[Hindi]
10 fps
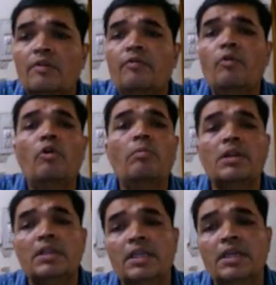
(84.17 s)
अब वो
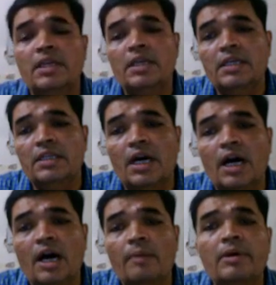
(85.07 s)
बंदे ने
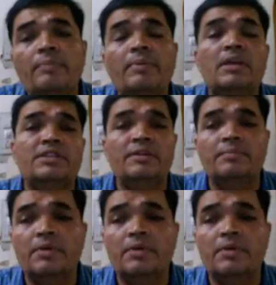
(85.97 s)
यहाँ पे पैसे